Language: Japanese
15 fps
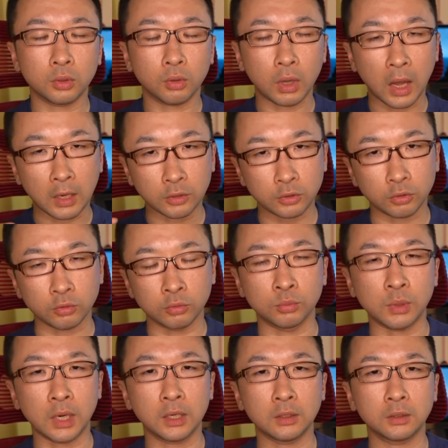アクション生
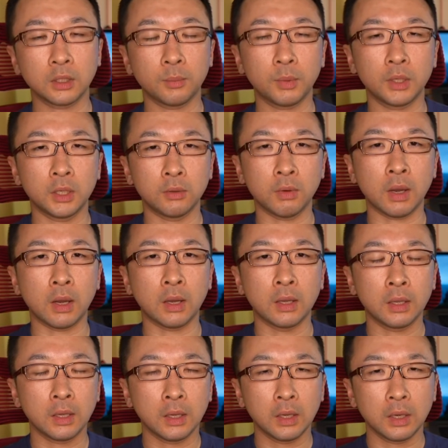まれるためには
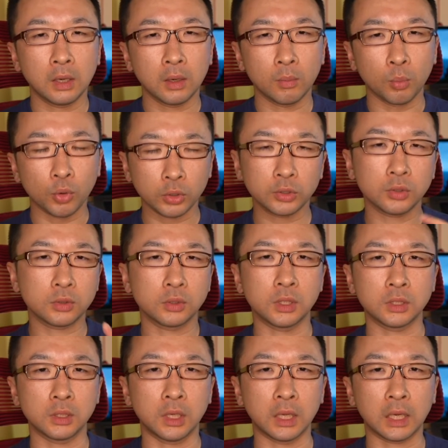もう一つで
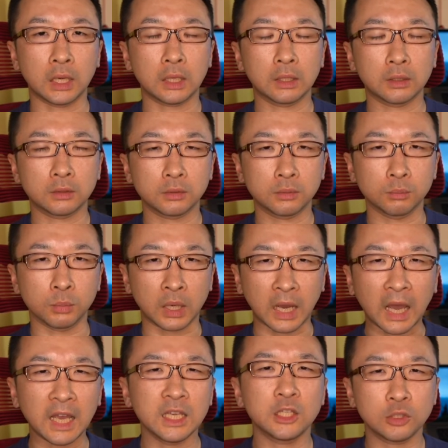すね、
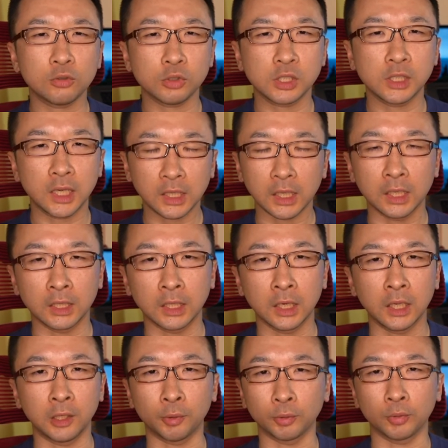解消しなきゃいけな
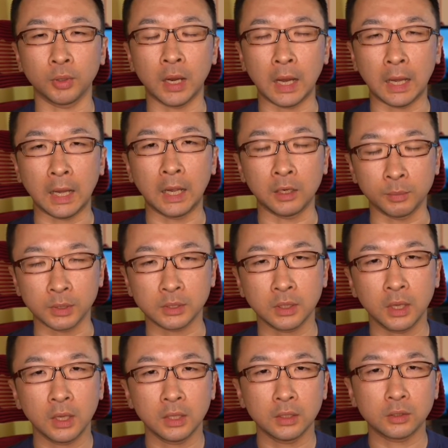いことがあります。
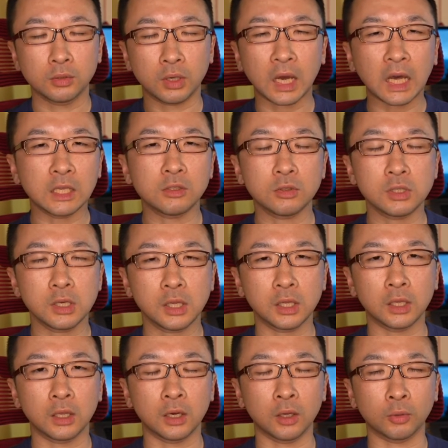でその解消しなきゃい
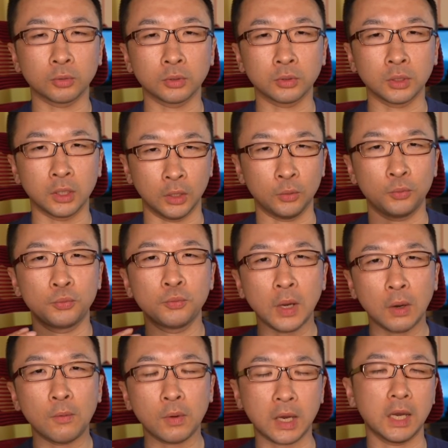けないことっていうのは不
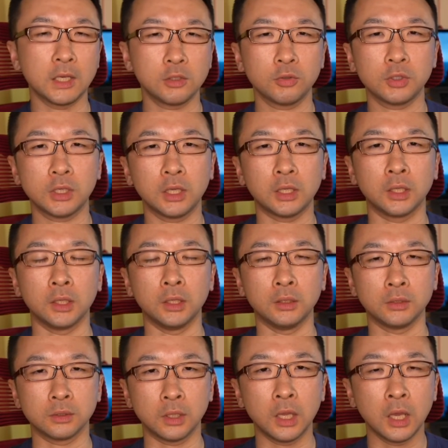安を解消しなきゃいけないんで
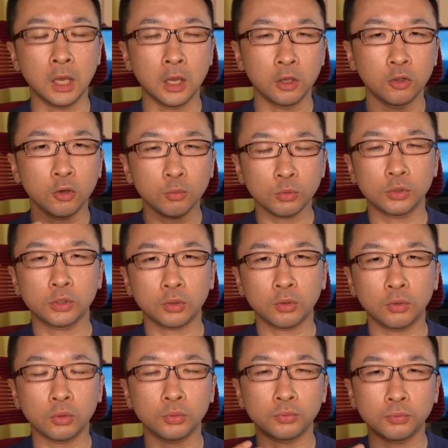すね。読む人
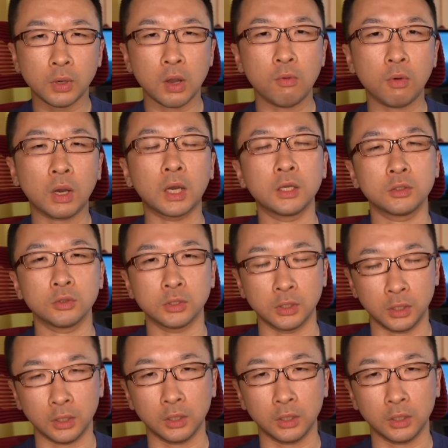の不安を解消しなきゃい